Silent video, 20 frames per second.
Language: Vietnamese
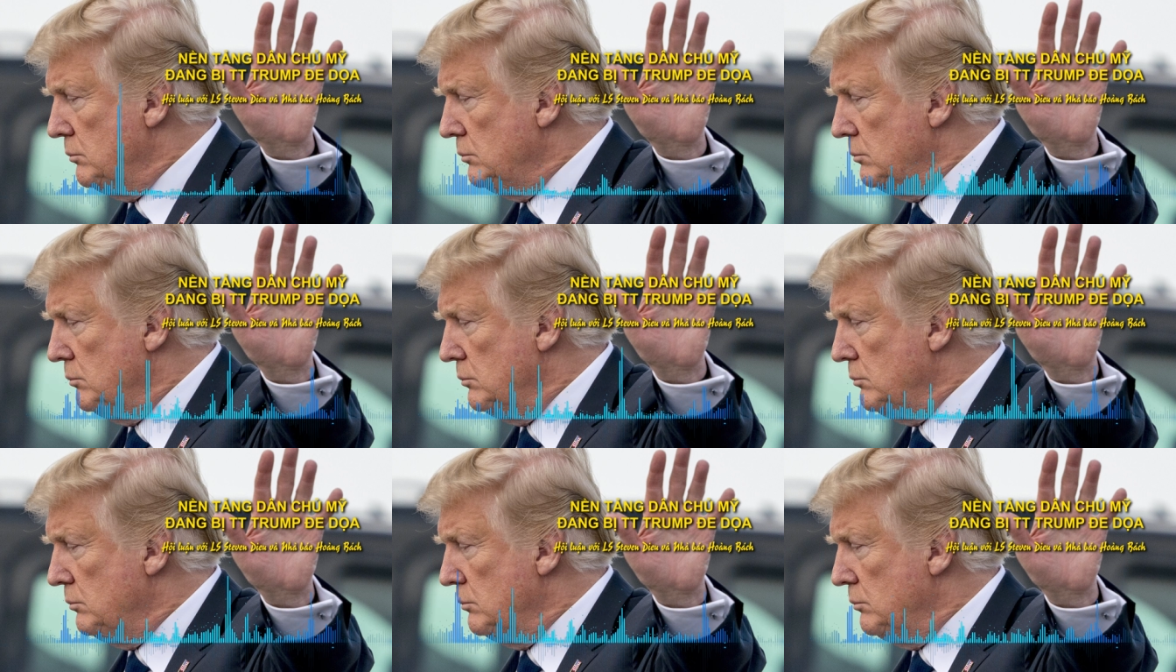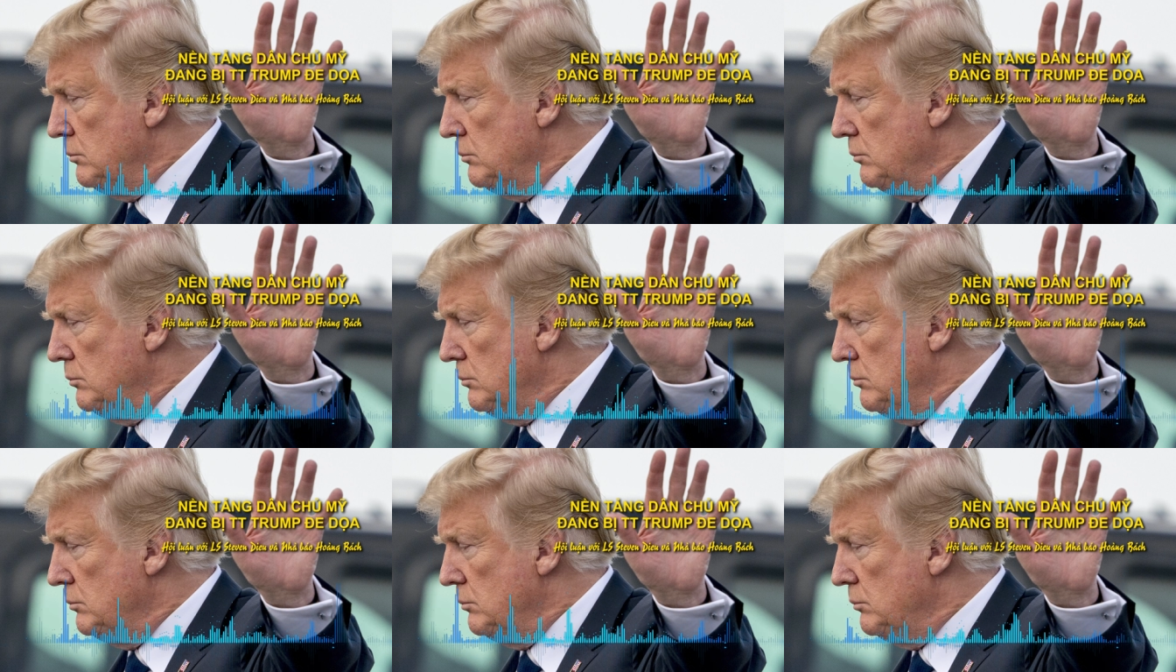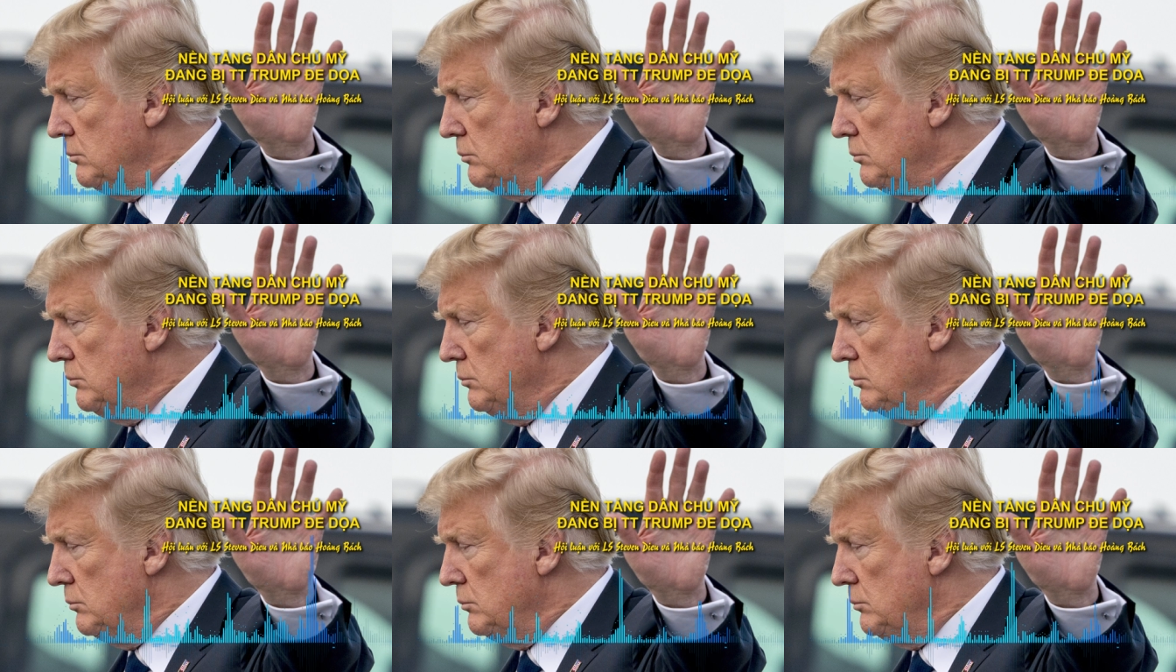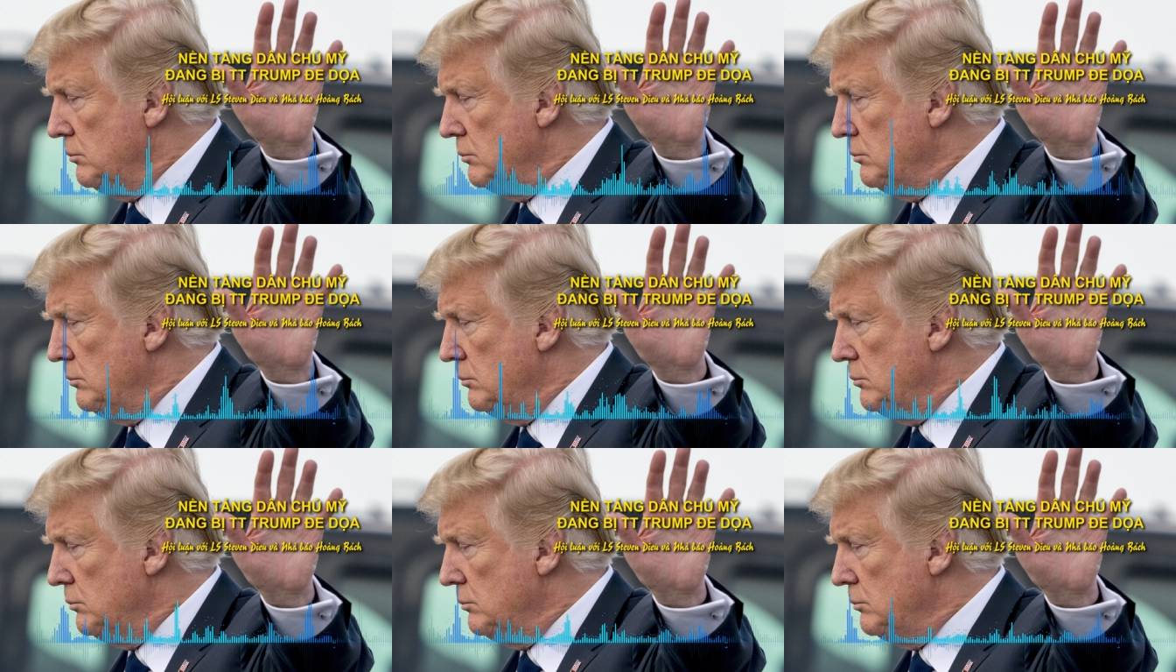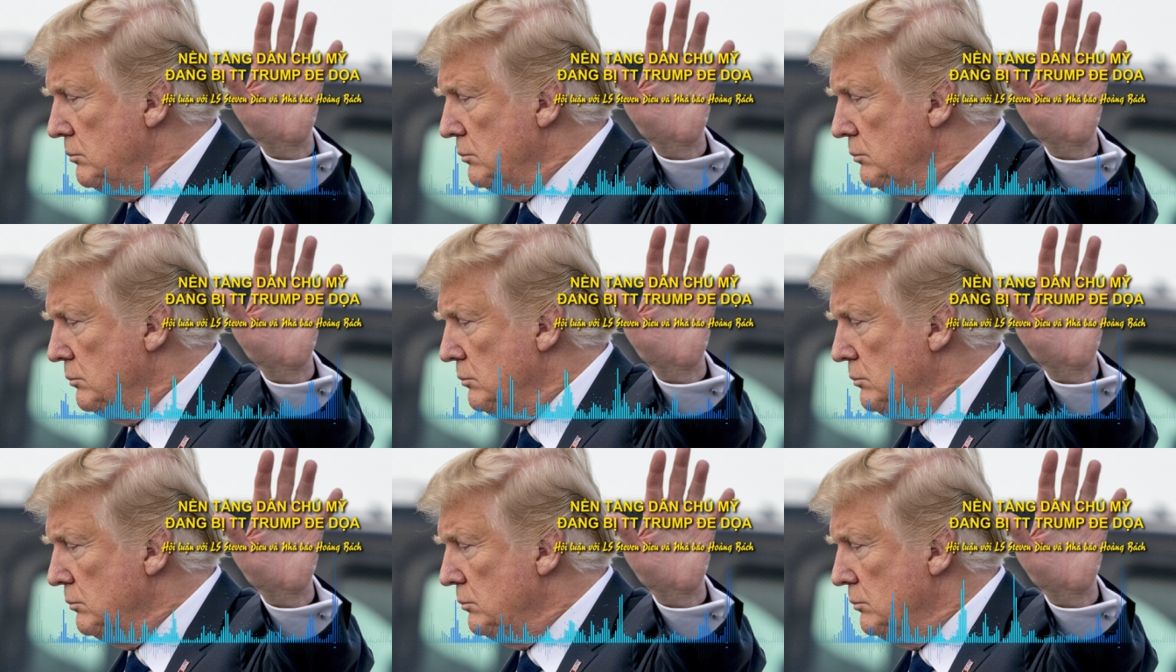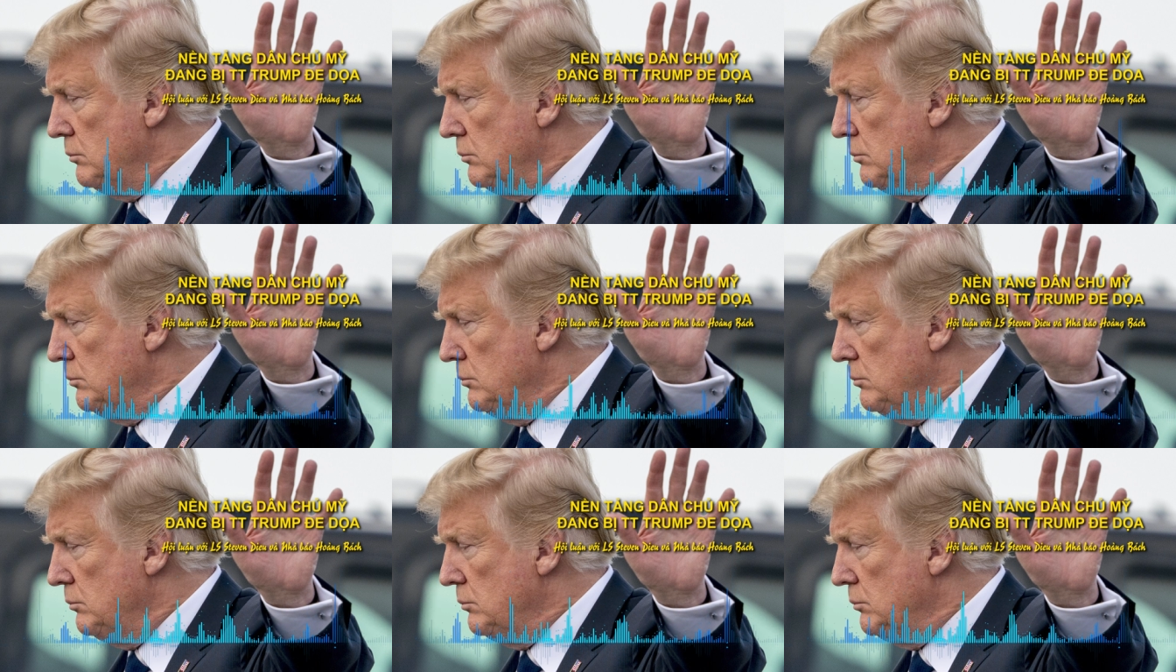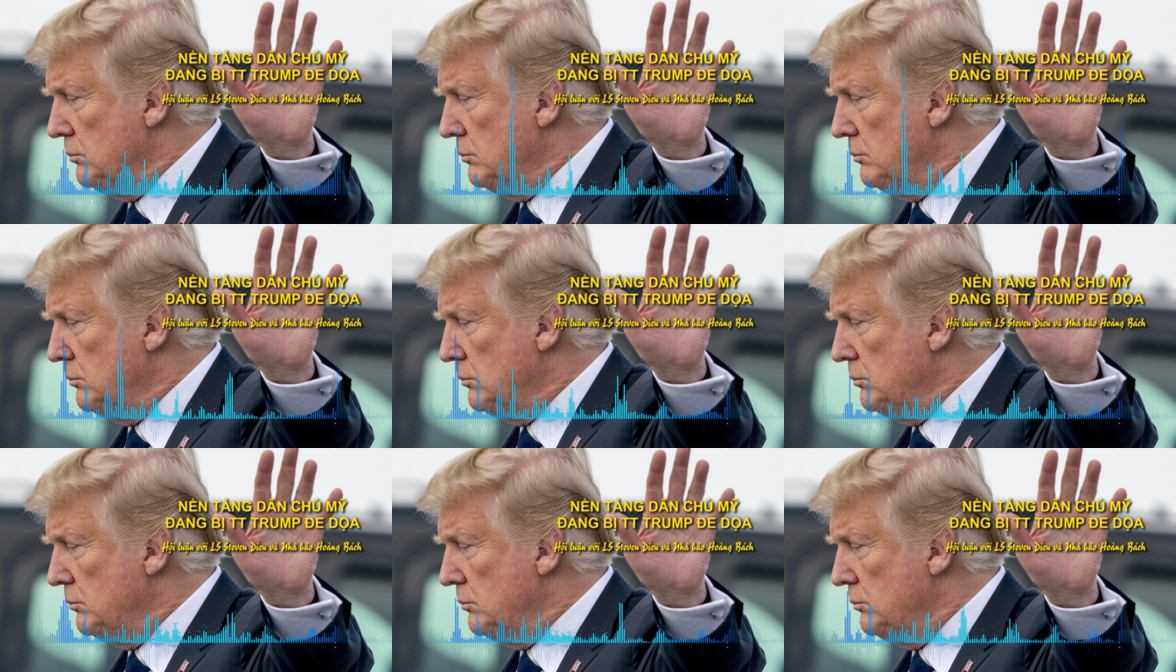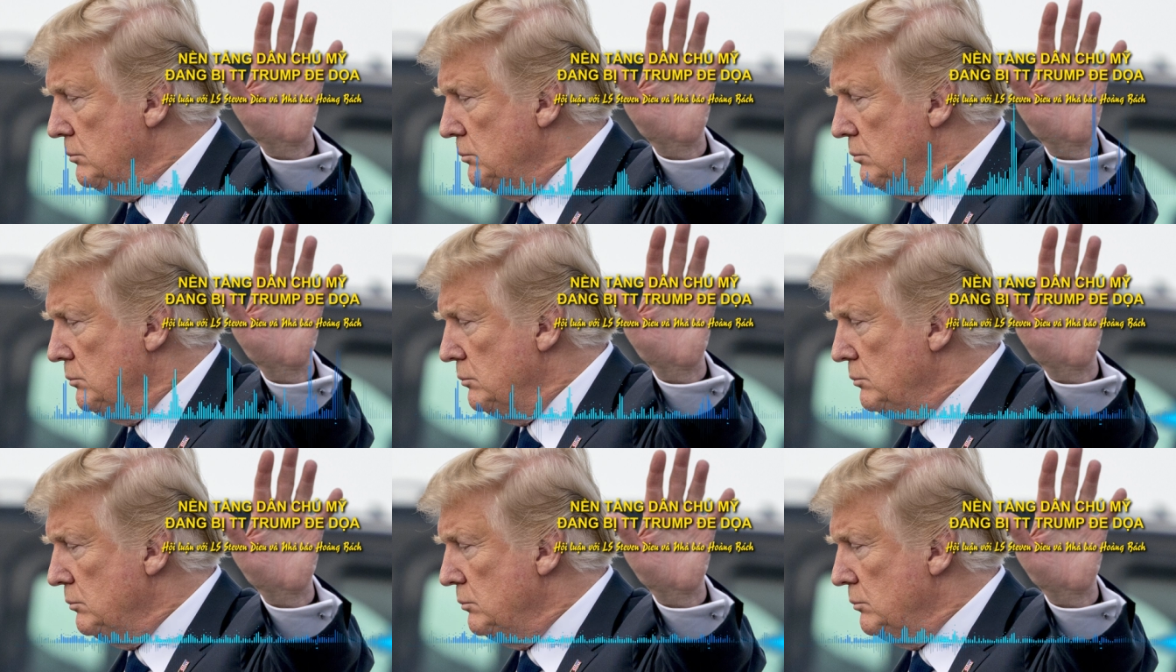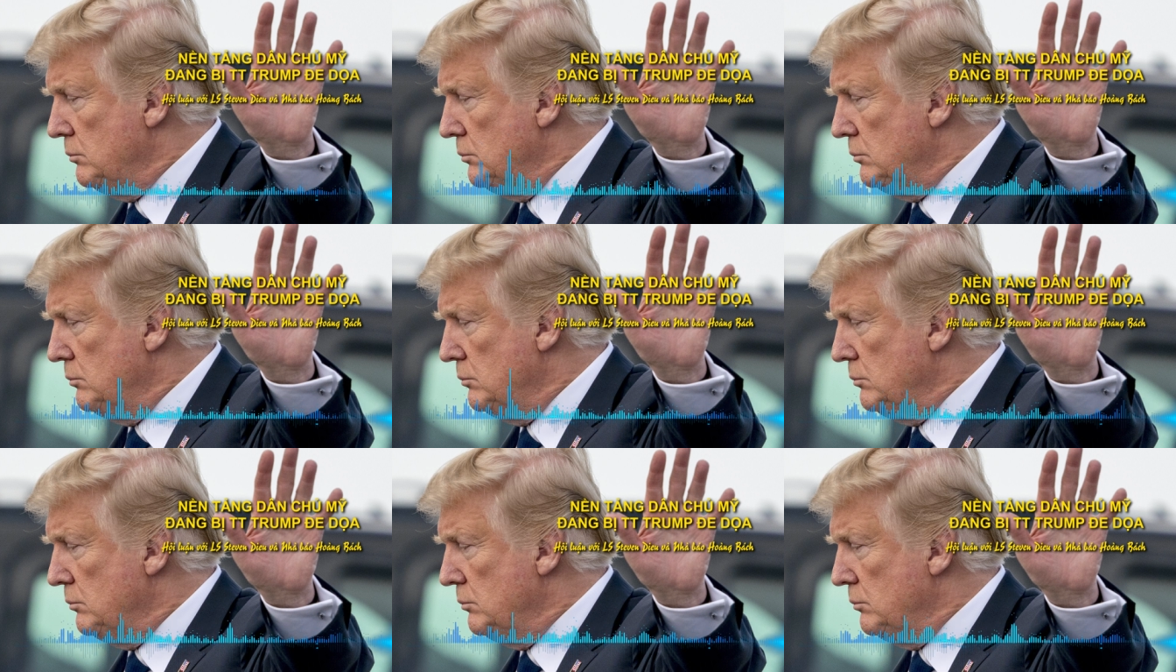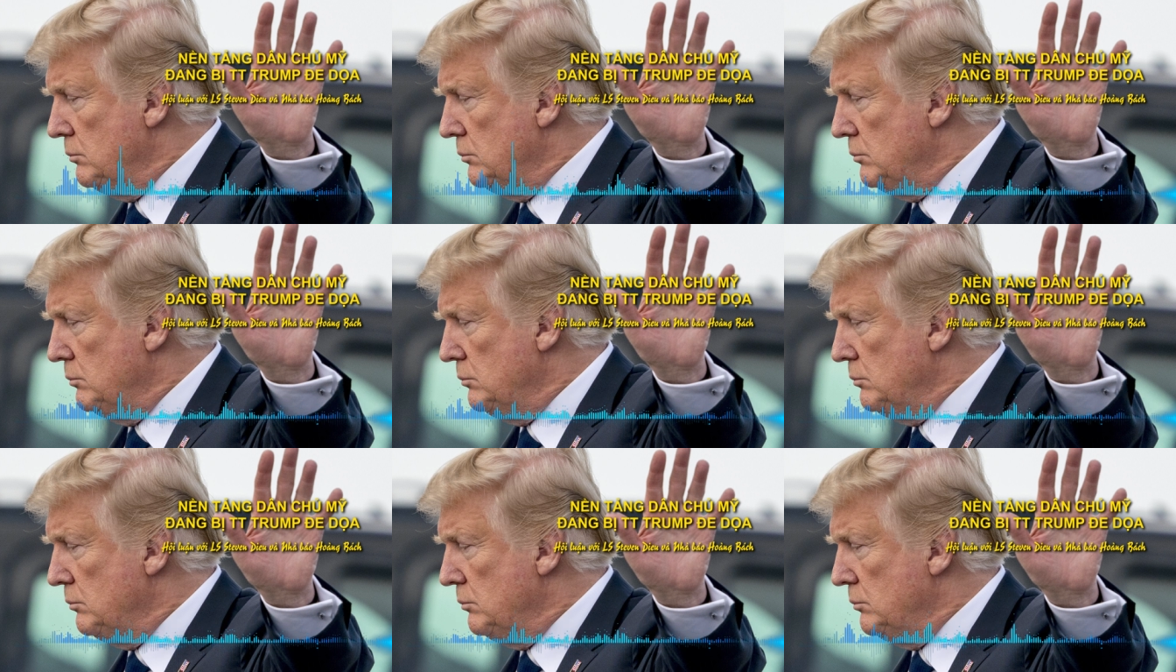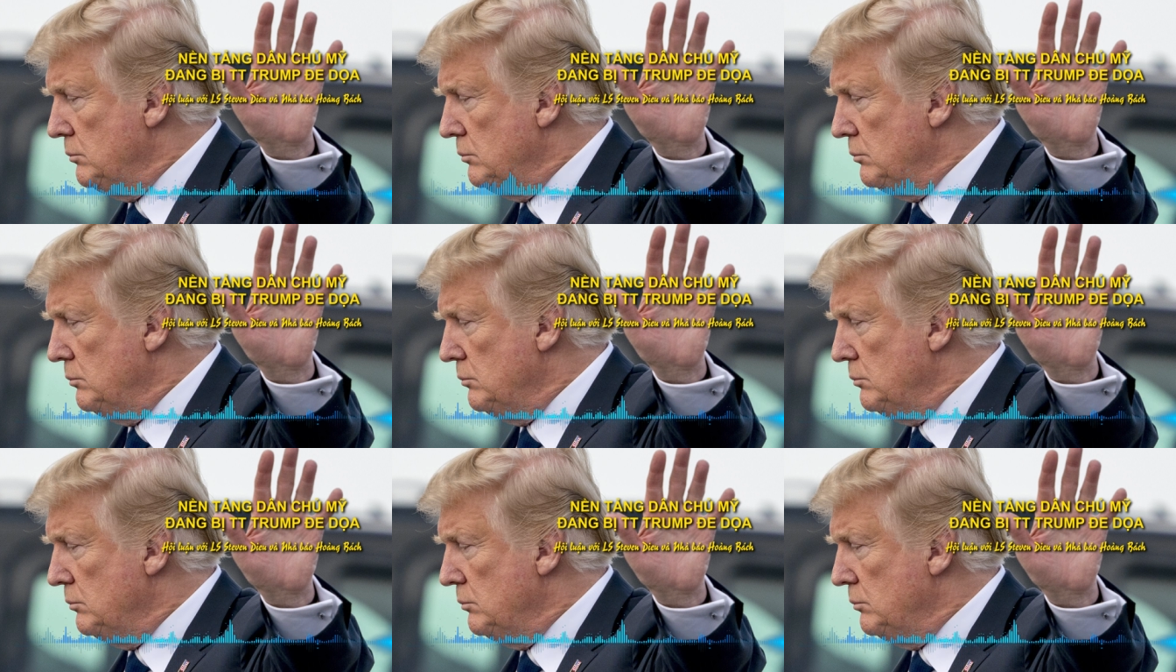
và cái thành phần thứ ba đó là bảo lãnh tất cả những người tù nhân